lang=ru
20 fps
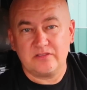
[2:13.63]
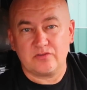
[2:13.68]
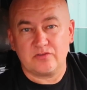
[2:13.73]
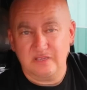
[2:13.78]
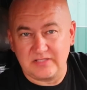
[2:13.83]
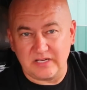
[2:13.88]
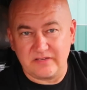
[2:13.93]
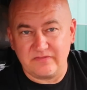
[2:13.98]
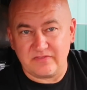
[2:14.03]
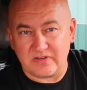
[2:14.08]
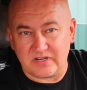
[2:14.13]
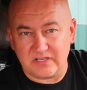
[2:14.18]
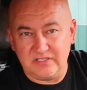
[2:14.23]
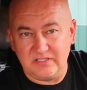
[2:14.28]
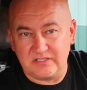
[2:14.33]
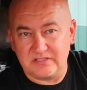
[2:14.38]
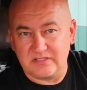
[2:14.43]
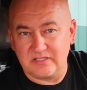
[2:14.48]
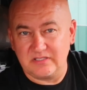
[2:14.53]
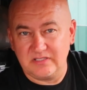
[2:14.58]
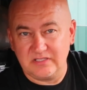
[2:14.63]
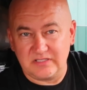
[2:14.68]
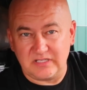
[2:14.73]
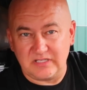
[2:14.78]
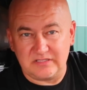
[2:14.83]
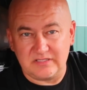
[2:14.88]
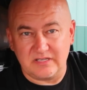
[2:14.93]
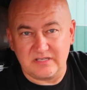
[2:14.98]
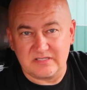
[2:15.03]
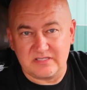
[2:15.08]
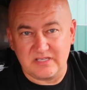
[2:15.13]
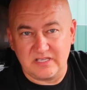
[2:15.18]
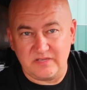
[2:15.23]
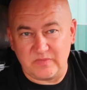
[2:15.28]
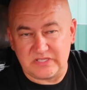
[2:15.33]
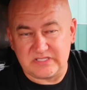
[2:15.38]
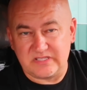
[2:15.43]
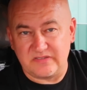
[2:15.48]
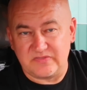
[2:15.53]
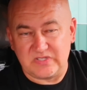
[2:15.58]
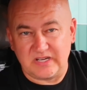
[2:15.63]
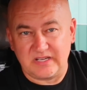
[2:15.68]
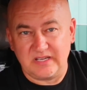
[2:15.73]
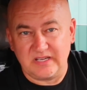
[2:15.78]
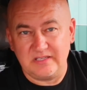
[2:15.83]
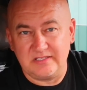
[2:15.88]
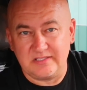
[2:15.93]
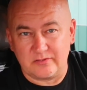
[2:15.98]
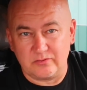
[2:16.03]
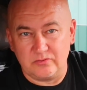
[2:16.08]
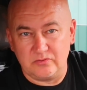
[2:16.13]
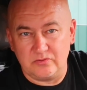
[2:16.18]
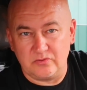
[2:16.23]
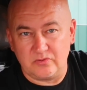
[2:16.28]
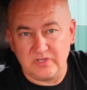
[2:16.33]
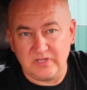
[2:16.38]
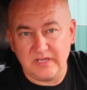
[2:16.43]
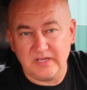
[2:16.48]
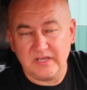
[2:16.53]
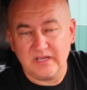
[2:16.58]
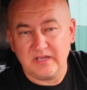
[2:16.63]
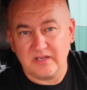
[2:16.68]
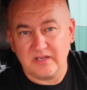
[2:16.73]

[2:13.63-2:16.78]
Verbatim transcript: Итак, вердикт. Не надо заниматься всякой ерундой.